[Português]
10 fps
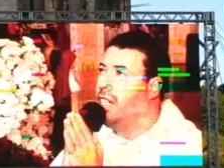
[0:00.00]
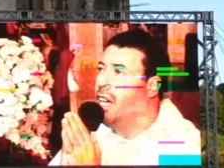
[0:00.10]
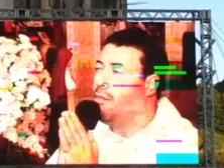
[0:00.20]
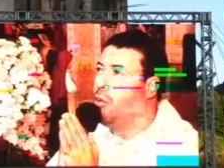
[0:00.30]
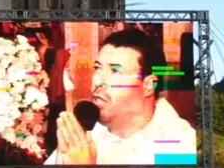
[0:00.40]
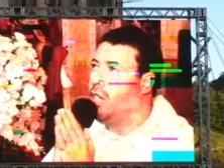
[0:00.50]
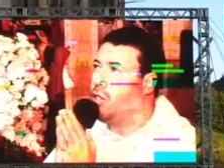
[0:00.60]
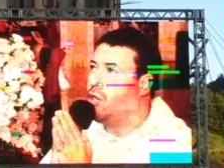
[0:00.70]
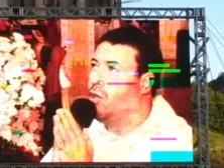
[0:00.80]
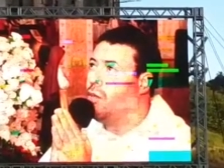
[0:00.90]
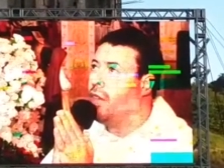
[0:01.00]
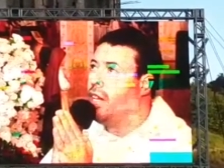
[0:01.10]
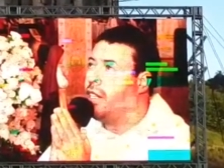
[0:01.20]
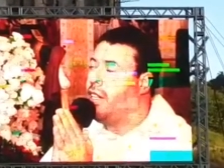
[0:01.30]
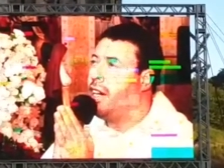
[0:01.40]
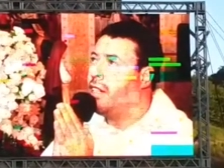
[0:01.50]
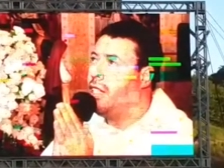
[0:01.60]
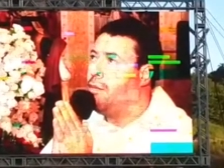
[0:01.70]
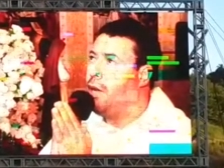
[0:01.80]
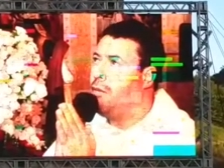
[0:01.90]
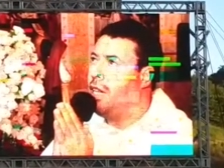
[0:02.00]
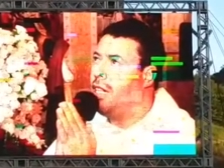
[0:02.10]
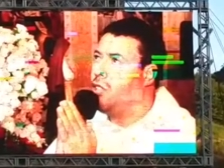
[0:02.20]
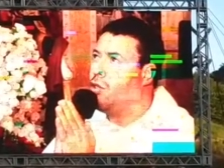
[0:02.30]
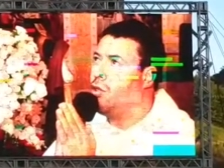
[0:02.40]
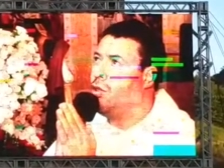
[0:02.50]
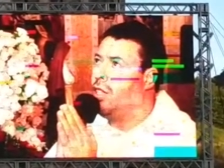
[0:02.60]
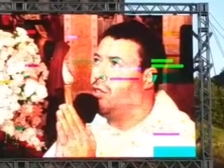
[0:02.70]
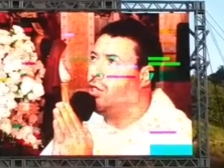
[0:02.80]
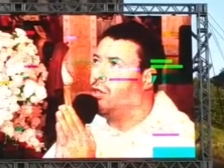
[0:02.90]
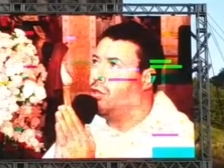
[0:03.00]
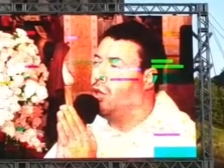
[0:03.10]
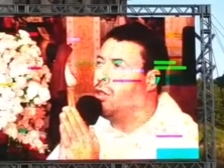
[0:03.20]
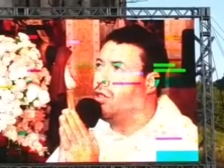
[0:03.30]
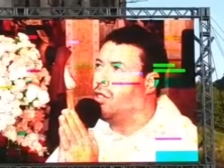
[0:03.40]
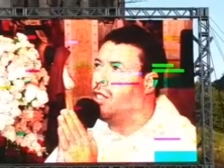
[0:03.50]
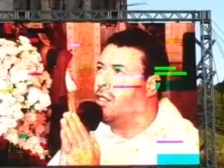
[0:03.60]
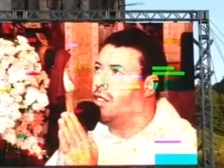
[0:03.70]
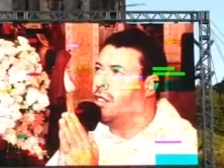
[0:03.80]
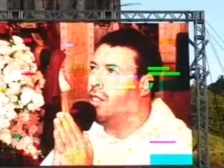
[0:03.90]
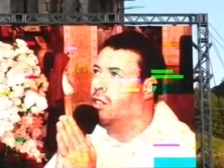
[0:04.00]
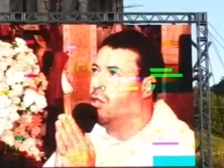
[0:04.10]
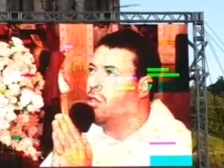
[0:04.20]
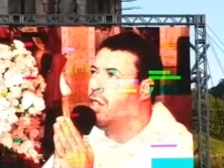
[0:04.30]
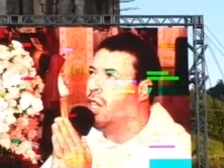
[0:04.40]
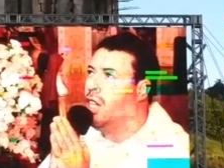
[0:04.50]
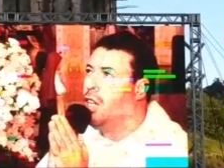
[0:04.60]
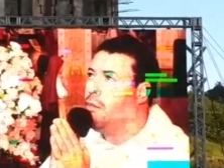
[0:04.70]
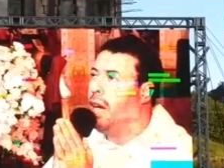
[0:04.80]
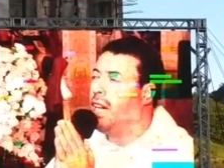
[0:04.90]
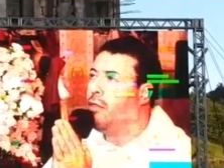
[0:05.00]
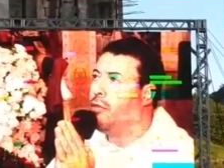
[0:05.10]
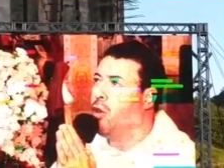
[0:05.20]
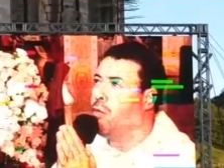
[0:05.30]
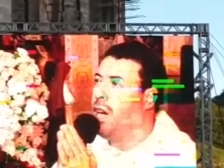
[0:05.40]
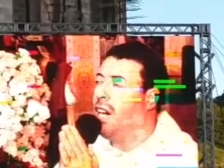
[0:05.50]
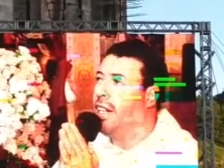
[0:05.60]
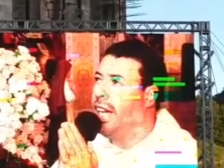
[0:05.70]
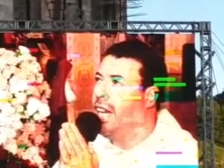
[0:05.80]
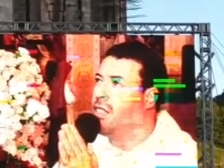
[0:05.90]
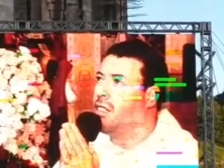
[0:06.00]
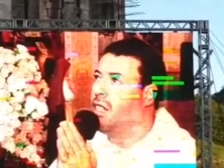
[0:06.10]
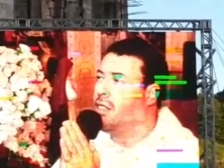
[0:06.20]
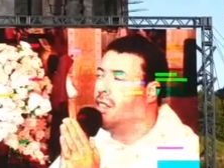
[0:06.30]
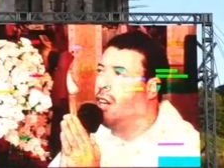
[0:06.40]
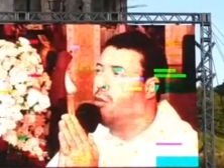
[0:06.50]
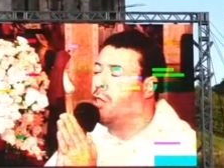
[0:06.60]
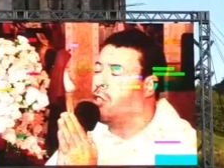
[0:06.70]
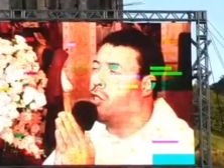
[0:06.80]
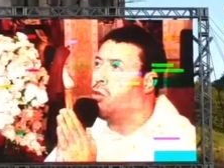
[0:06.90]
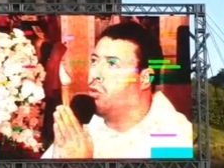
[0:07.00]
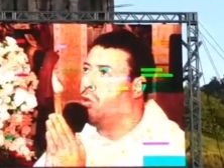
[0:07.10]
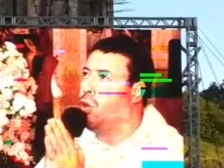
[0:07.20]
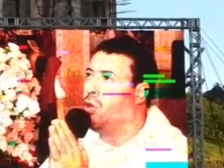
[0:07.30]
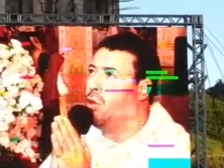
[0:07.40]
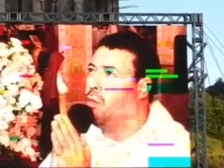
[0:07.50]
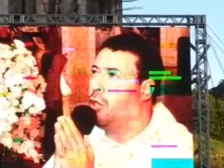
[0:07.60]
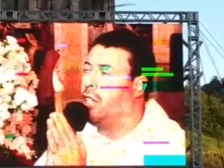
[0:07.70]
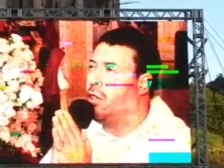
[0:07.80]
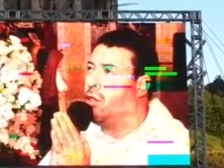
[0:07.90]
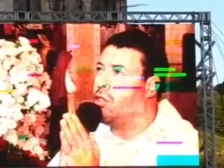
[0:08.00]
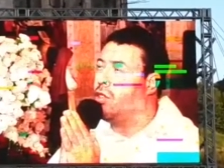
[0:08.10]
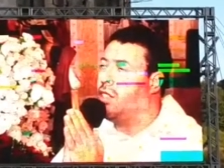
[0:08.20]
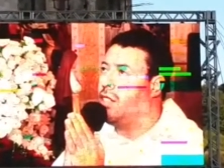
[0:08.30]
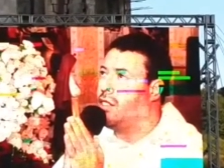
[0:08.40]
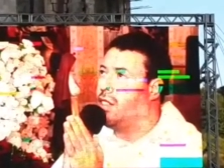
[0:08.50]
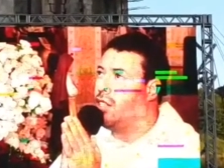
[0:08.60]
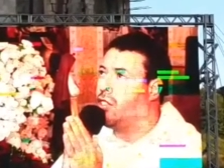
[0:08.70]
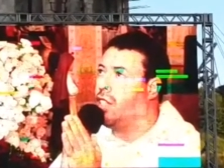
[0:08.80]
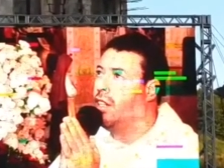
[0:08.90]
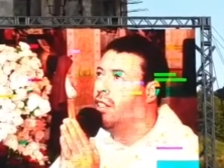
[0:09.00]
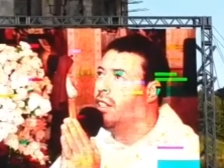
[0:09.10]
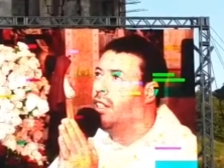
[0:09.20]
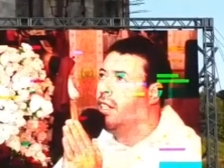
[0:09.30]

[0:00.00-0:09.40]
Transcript: E é por isso que aqui permaneço durante todos esses anos, para formar estas almas que o Todo-Poderoso deseja